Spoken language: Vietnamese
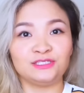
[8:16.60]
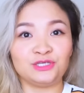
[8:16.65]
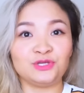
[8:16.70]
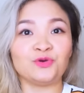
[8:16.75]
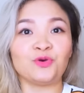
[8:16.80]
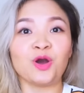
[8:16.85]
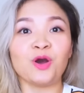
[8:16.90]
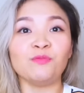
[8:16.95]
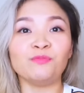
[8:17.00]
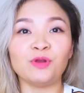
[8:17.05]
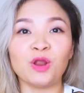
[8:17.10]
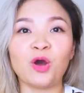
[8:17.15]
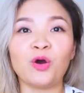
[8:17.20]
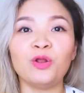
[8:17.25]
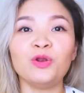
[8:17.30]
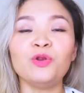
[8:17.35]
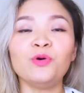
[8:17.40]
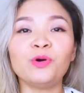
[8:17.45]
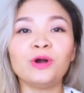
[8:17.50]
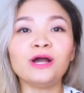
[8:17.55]
chịu không
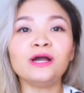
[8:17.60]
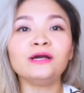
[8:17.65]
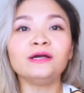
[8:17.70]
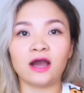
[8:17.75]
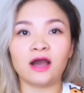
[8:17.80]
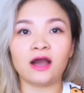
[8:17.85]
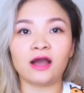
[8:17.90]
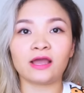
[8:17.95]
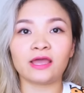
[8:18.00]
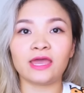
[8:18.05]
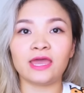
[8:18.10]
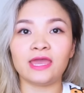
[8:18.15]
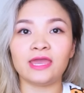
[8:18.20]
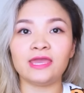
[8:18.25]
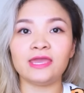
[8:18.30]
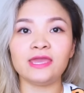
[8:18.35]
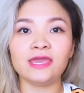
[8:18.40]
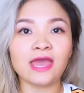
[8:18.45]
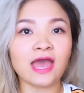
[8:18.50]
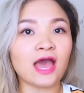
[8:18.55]
nổi luôn á à,
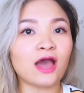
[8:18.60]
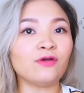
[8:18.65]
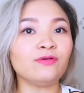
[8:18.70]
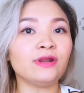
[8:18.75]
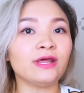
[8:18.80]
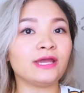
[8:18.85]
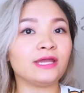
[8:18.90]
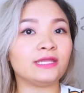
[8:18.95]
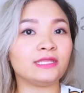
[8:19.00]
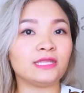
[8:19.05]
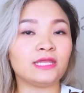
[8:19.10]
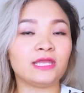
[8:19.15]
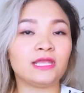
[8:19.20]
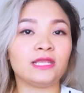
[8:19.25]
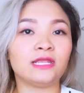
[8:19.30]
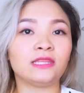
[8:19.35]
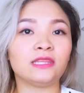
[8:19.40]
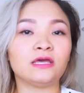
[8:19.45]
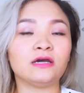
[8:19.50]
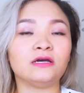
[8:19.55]
cái áo này
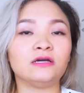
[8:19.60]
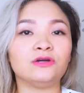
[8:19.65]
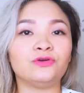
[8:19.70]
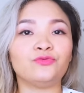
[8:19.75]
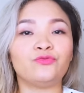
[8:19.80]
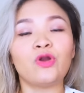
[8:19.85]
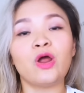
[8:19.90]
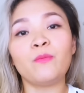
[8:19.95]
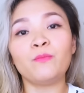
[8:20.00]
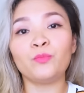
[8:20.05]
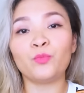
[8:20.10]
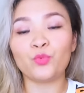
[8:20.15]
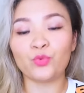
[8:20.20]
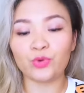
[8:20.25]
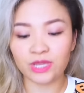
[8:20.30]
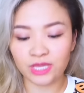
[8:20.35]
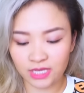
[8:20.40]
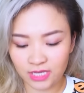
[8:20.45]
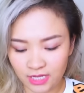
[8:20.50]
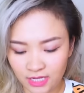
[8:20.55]
thì từ
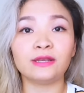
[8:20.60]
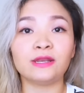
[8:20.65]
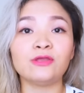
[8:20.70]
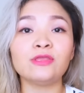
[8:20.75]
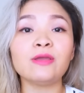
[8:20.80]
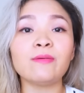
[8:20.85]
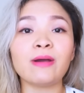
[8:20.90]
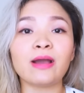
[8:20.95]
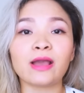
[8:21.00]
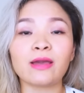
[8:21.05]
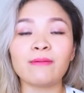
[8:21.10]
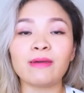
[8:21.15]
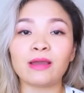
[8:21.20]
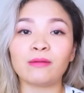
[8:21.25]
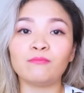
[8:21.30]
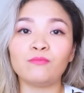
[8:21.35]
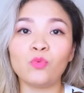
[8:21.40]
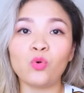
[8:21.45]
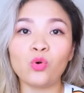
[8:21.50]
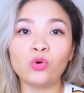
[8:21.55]
Romwe nếu như mà các
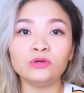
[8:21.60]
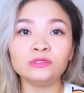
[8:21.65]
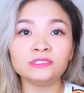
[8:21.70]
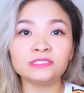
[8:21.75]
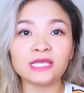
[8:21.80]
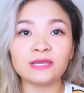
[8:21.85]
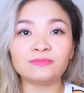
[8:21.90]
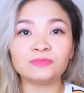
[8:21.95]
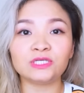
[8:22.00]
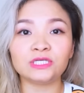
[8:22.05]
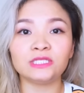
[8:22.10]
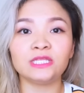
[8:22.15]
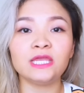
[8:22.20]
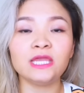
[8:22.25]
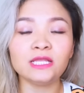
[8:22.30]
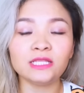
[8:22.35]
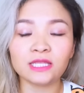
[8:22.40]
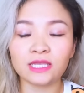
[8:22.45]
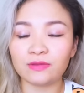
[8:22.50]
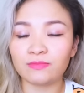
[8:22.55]
bạn muốn xem chi
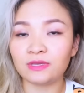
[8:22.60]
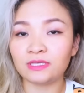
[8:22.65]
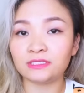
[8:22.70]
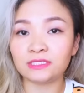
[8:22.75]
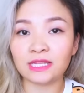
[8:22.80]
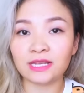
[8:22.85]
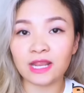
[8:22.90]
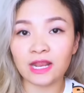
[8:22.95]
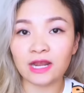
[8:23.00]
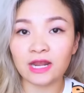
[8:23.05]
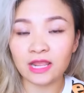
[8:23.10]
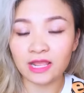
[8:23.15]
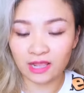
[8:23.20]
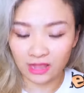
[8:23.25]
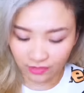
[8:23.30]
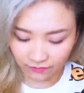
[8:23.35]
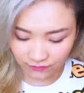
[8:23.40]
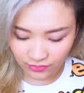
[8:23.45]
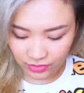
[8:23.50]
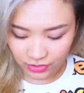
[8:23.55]
tiết thì vi sẽ để
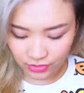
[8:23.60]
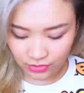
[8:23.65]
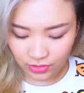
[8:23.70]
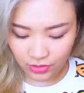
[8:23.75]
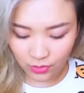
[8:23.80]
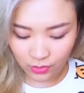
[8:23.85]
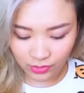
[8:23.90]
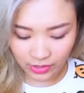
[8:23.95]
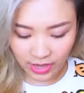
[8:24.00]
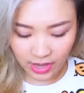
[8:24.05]
link ở phía dưới luôn